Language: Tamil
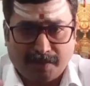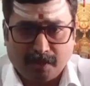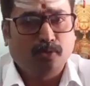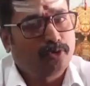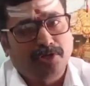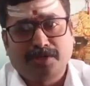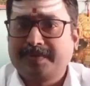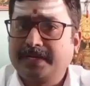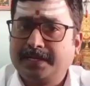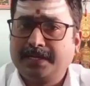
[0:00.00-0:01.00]
தர்ப்பணம்
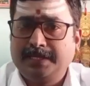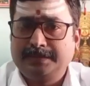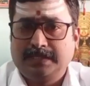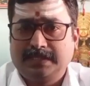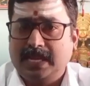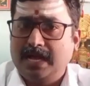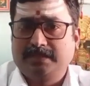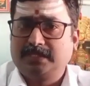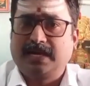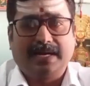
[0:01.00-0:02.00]
கொடுக்குறோன்ற பேரில்
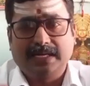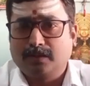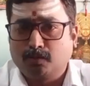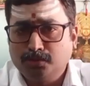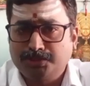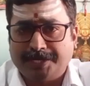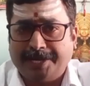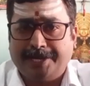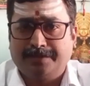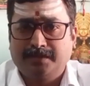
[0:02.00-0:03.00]
நான் வந்து கடலில்
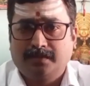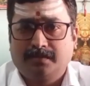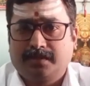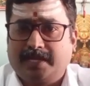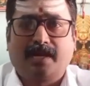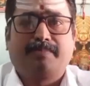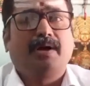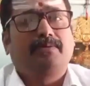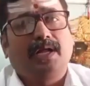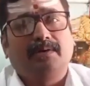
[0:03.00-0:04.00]
குளிச்சிட்டேன் எங்கள்
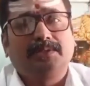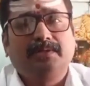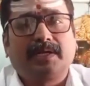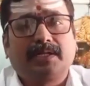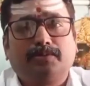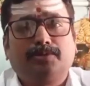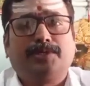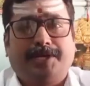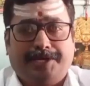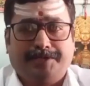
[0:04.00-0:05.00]
அப்பாவுக்கு நான் வந்து விரதம்
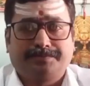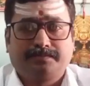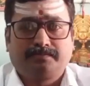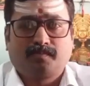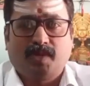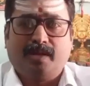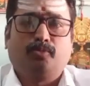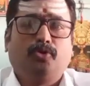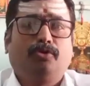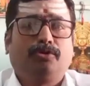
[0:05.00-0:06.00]
விட்டுட்டேன் என்